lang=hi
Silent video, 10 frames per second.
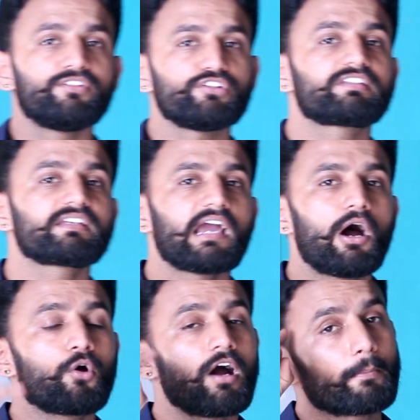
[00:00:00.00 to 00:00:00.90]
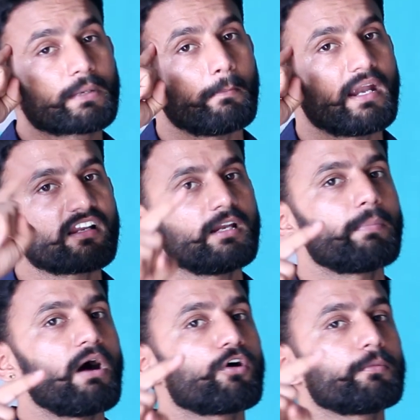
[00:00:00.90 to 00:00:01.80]
जिससे क्या होगा आपकी मेंटली
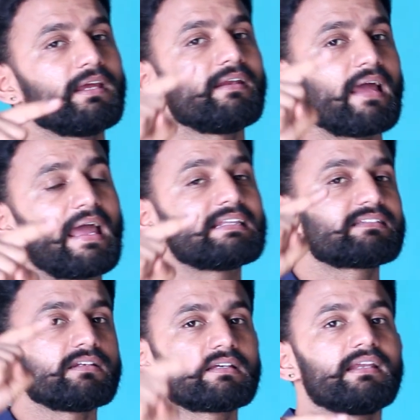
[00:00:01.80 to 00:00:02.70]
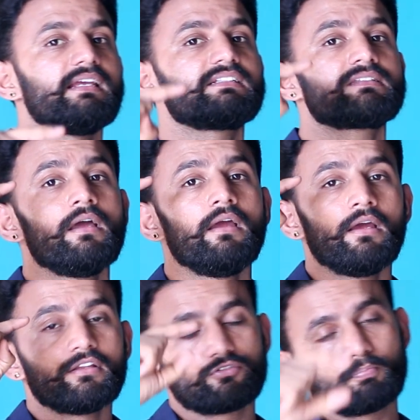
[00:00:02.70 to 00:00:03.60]
पावर भी इनहेंस इंक्रीज
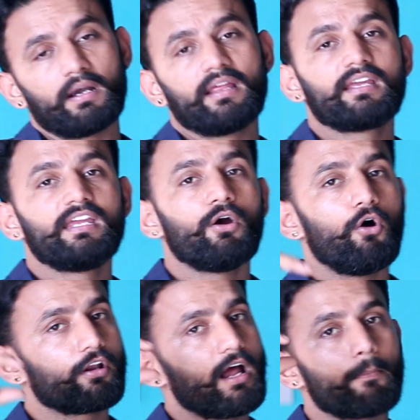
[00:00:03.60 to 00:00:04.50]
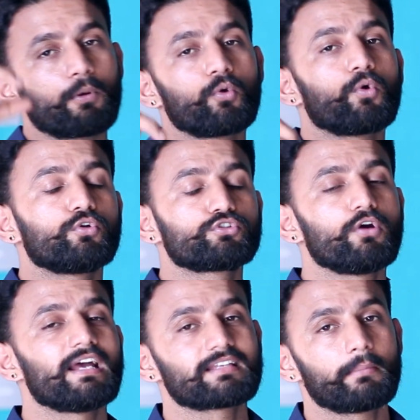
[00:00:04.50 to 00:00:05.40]
बढ़ेगी और आप लोगों को खुद को
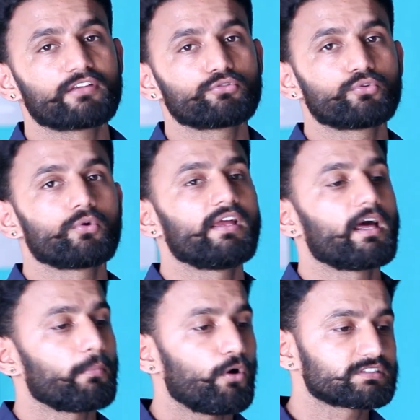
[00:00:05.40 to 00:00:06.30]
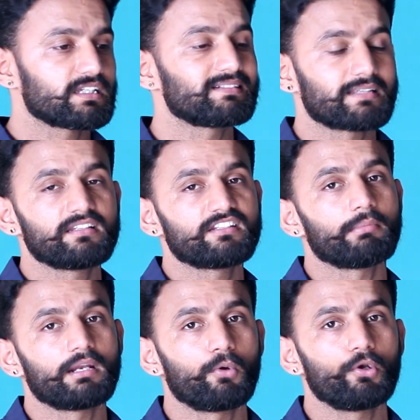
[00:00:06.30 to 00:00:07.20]
ऐसा महसूस होगा यार बहुत सारे चेंजेस
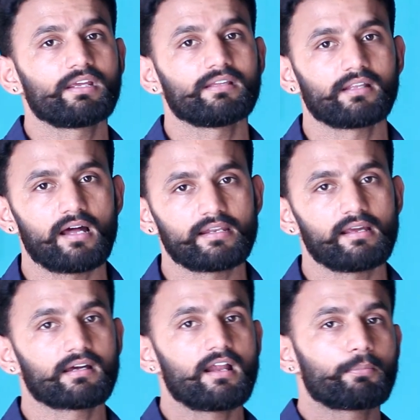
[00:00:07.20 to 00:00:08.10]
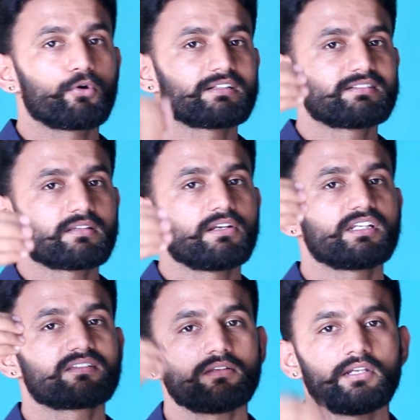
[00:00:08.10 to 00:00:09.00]
मेरी बॉडी के अंदर आ रही है अगर आप लोग अच्छे
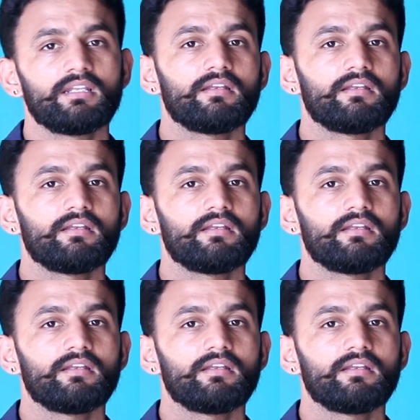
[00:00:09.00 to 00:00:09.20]
तरीके से नींद